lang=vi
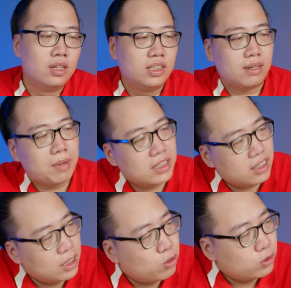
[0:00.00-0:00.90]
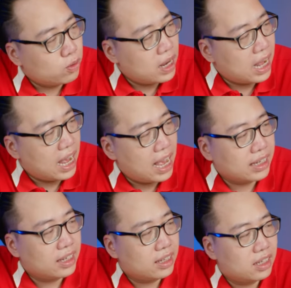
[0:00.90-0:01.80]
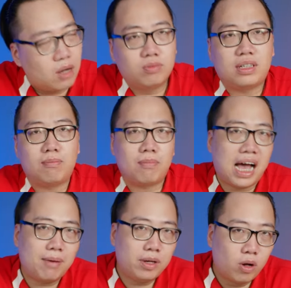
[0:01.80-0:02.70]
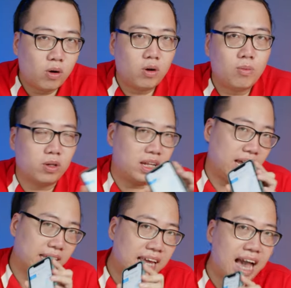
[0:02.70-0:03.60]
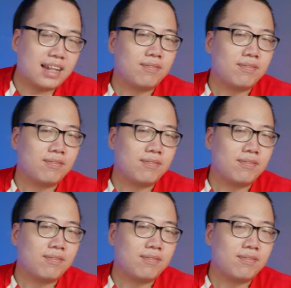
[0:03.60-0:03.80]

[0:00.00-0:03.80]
nhưng mà bây giờ đang tụt xuống là 2.030 đô một ETH